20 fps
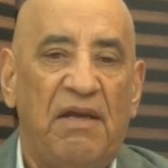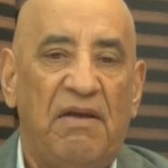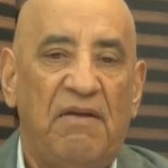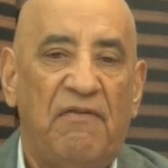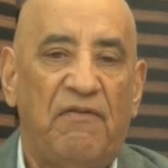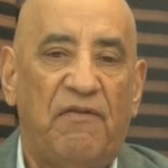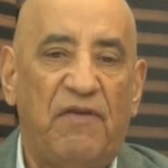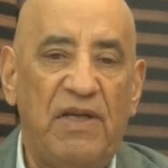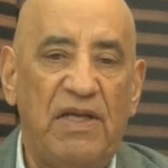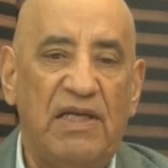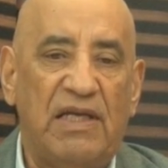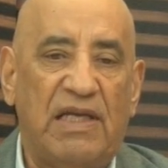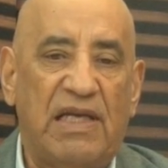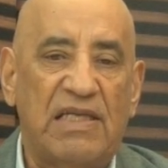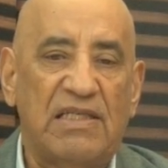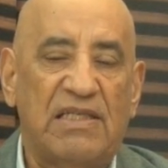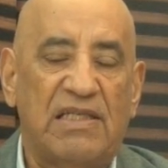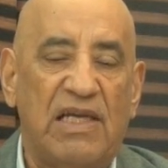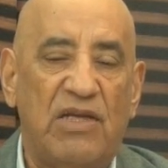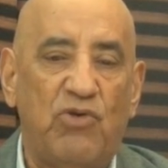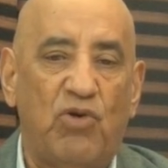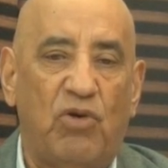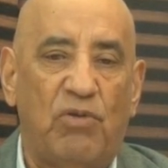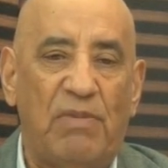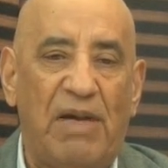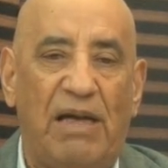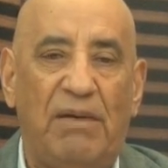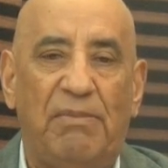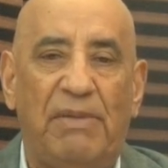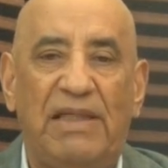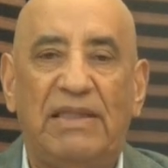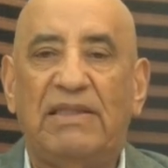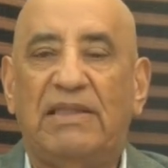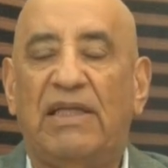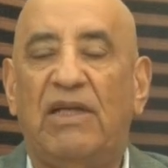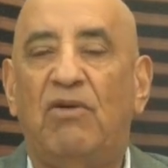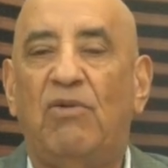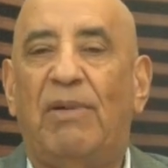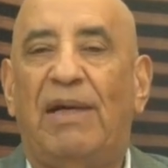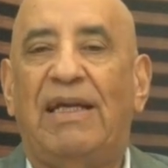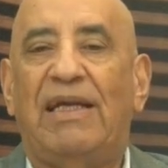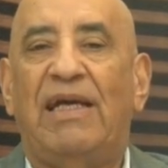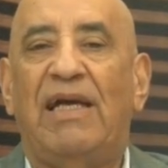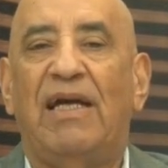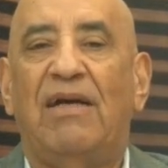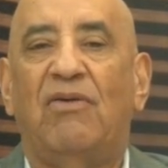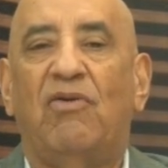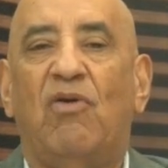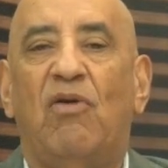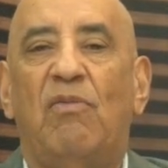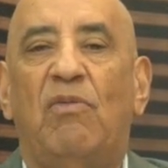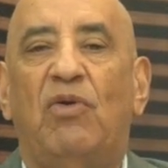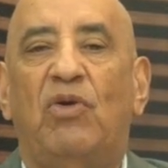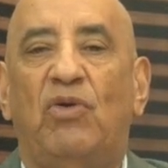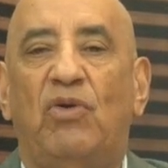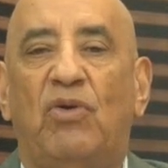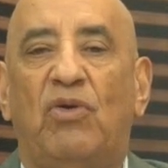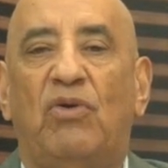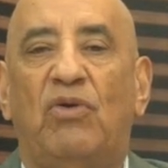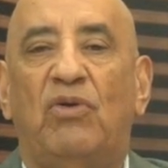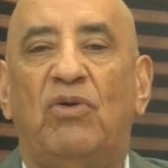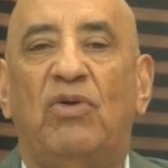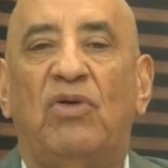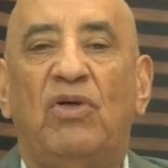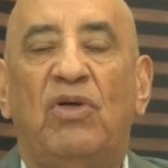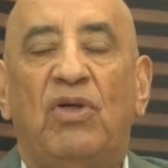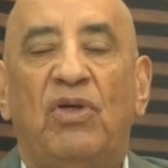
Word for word: Fincas que normalmente nos manejan como, no,